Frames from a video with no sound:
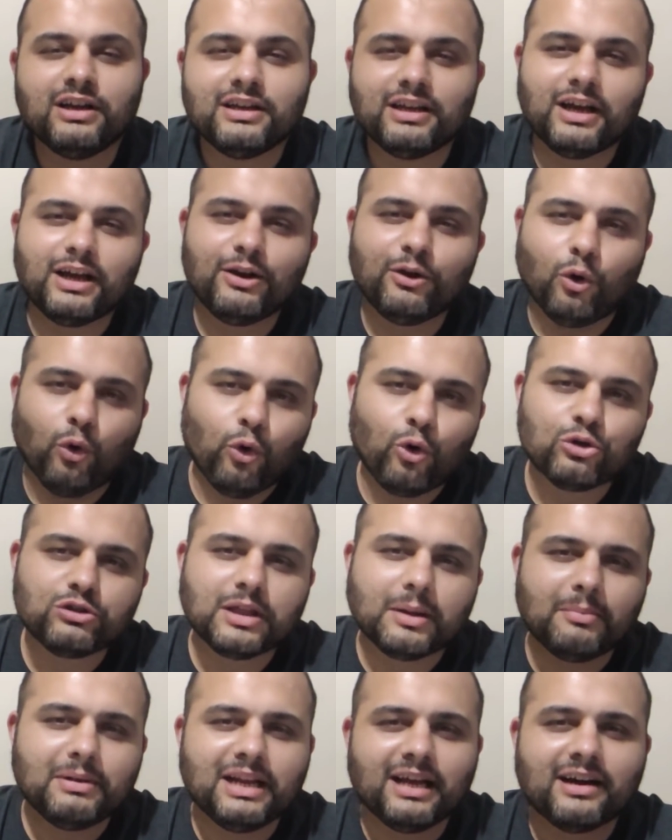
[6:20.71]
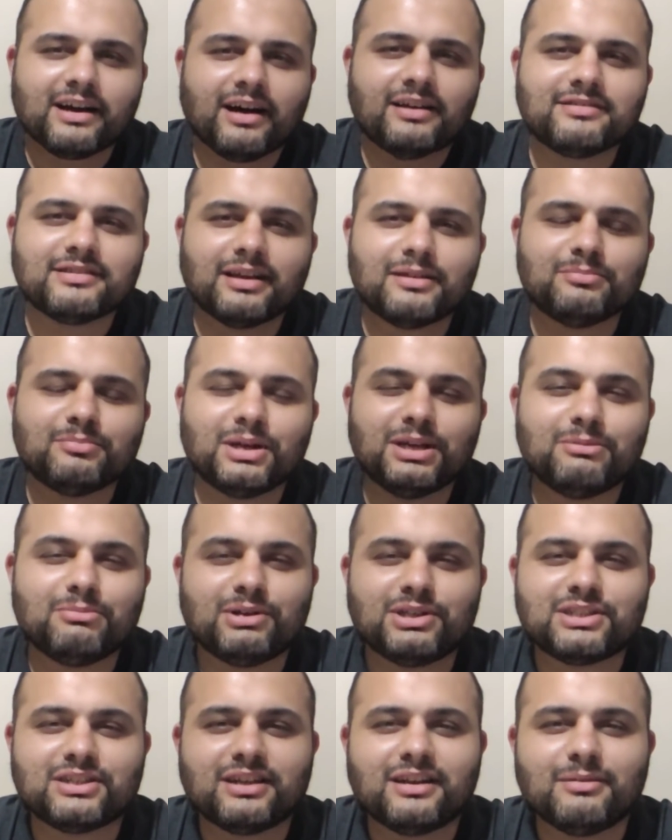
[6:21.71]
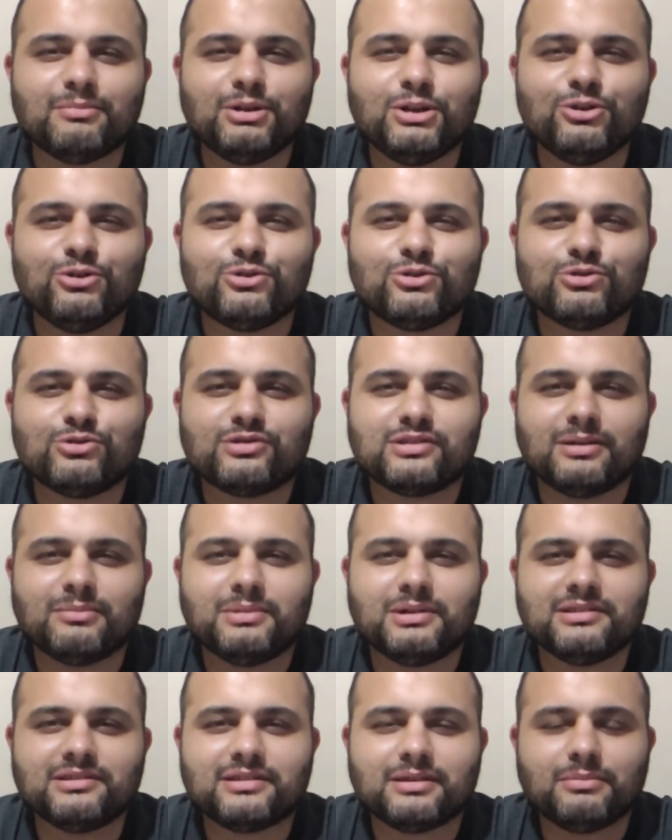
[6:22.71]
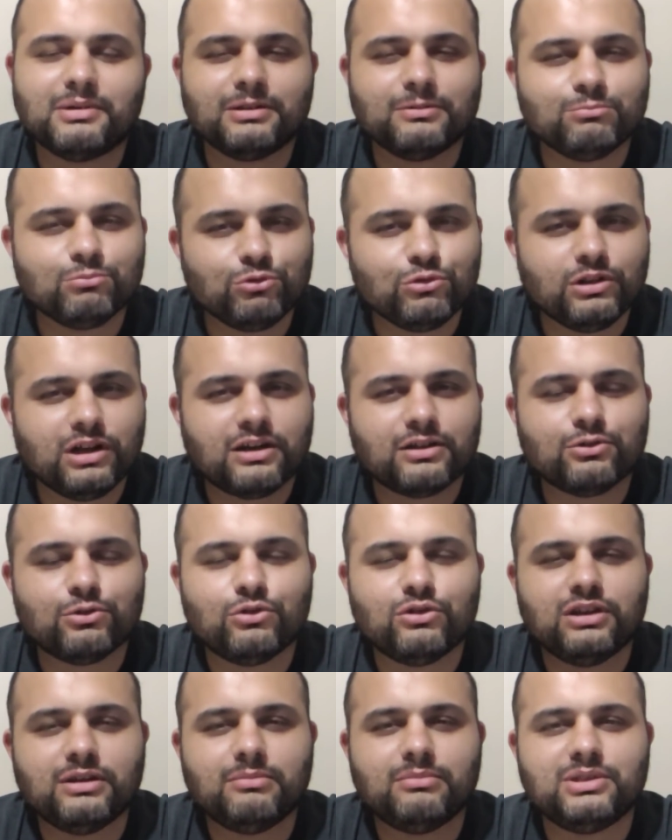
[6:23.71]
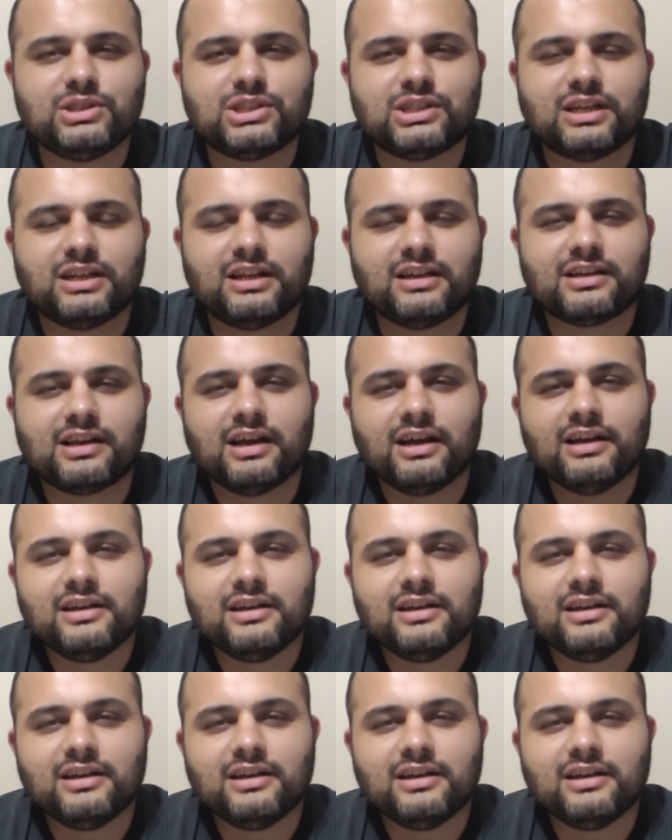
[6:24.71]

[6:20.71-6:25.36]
Yani orada bile kazanmayı başarabiliyoruz zaman zaman. Bunlar da önemli şeyler.